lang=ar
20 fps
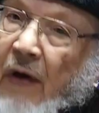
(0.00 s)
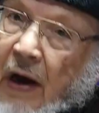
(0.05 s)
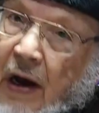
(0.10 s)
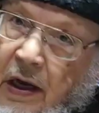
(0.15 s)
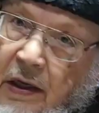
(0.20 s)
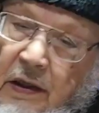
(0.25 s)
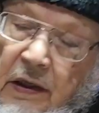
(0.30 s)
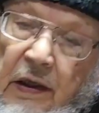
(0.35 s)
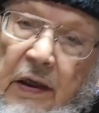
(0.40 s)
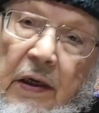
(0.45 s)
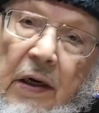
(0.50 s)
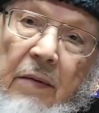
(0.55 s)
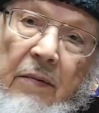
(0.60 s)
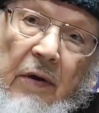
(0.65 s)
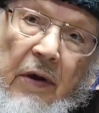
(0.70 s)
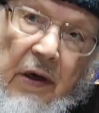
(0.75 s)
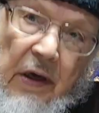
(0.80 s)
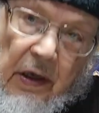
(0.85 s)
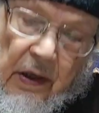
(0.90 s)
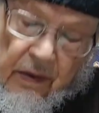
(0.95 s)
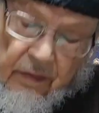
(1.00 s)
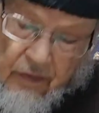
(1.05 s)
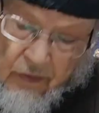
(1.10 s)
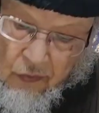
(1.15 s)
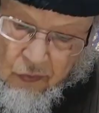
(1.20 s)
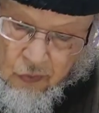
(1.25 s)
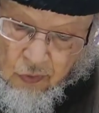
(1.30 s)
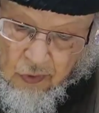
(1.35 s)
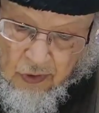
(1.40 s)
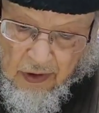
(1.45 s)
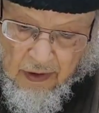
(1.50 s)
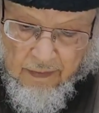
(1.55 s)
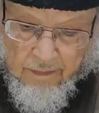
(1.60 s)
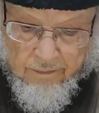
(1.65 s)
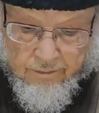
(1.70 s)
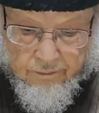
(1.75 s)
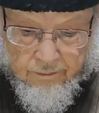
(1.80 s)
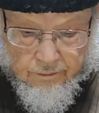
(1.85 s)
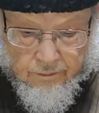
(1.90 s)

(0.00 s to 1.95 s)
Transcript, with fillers: فقط إلى ملاعب الكرة